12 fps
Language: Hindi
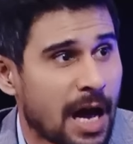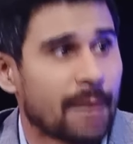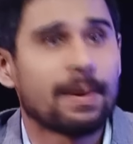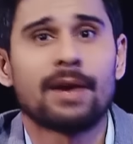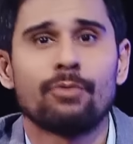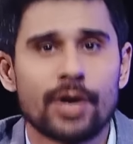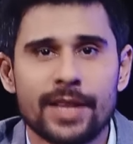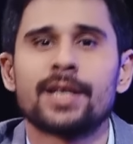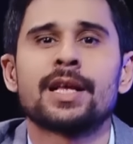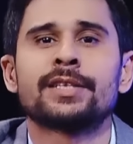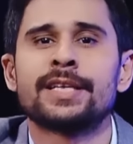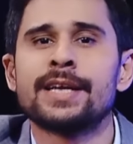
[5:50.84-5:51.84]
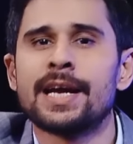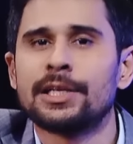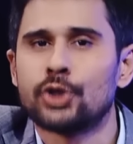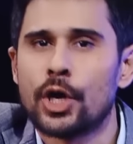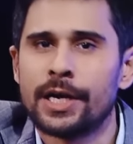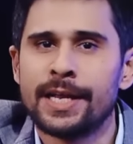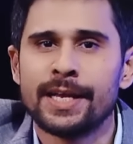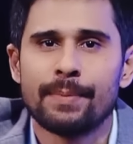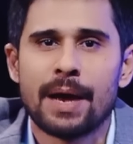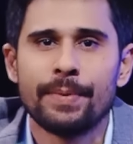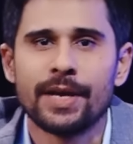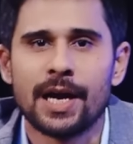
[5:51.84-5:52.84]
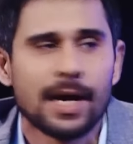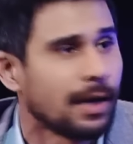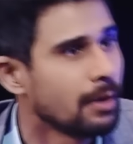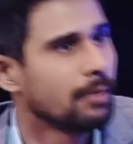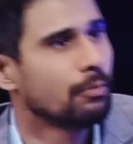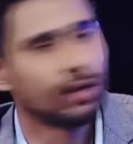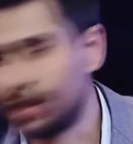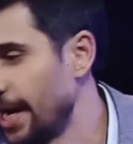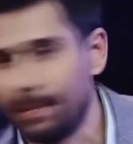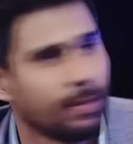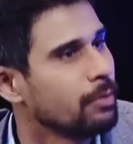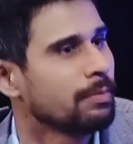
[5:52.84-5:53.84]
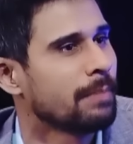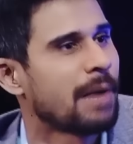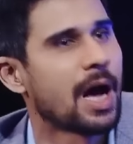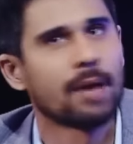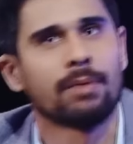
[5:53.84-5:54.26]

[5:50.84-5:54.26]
बार बार वो कहता था सिंगल शॉट लेंगे भाभी का मुझे साइड पे मार